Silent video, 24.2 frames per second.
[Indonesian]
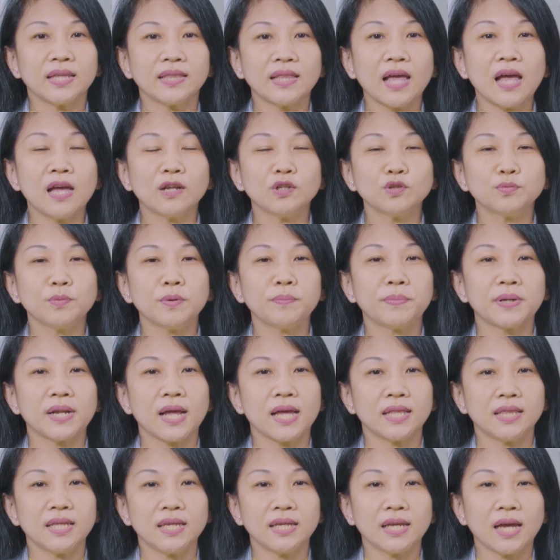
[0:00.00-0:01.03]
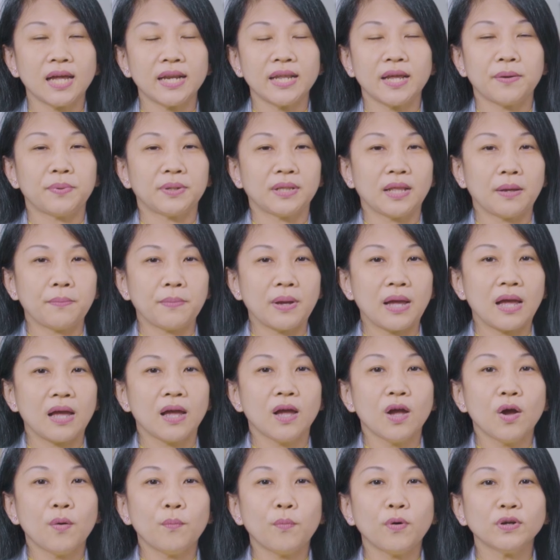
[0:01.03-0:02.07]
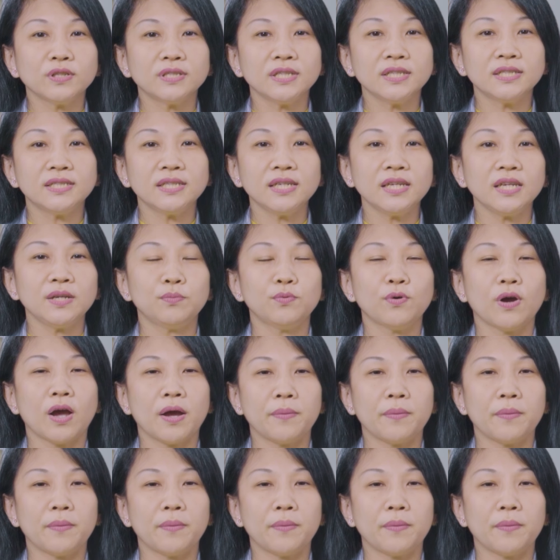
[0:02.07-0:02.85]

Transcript: kita harus memperhatikan yang pertama, posisi ibu